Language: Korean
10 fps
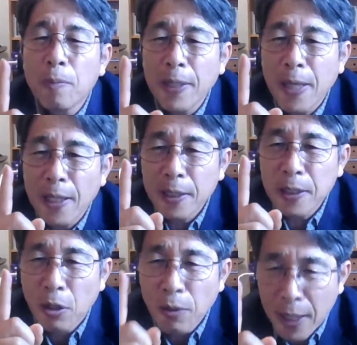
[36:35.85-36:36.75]
복음에
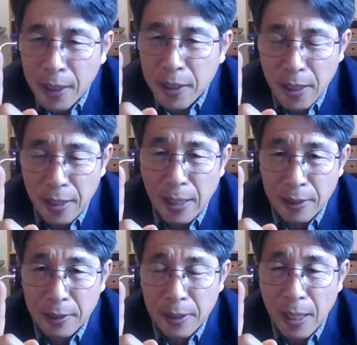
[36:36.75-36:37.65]
대한 정확한
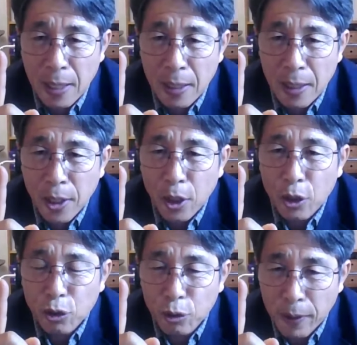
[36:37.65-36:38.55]
이해를 하는 자.
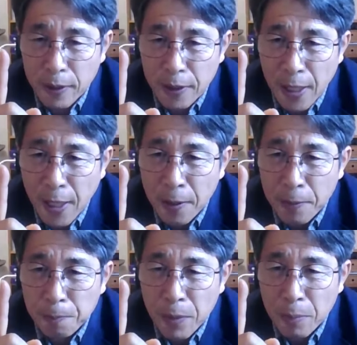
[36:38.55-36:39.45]
두
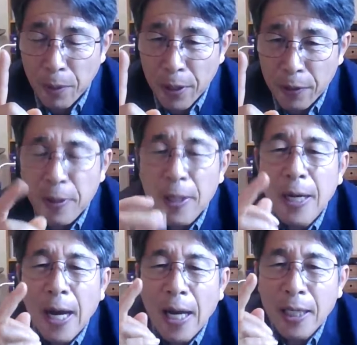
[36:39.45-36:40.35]
번째
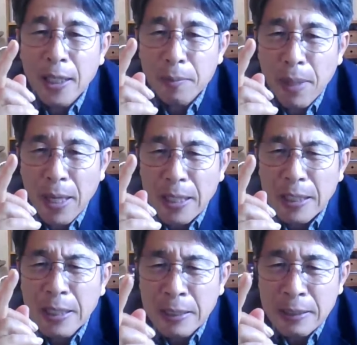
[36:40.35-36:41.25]
뭐예요?
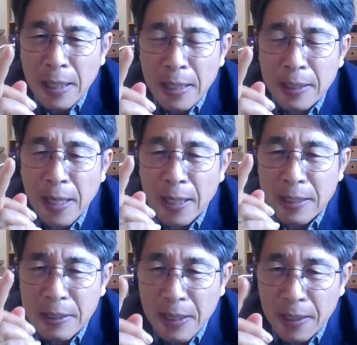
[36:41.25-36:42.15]
하나님의
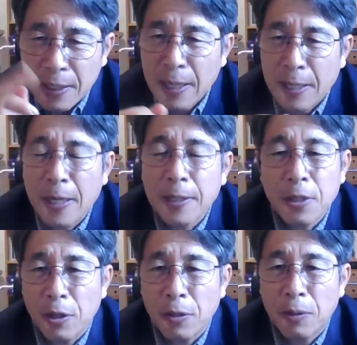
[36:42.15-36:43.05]
은사에 대한 이해를
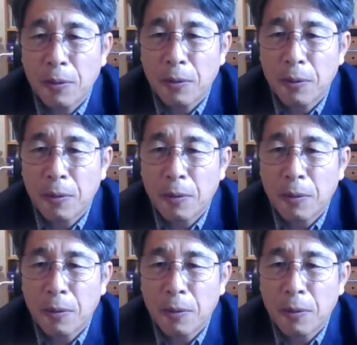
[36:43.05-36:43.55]
해야 돼요.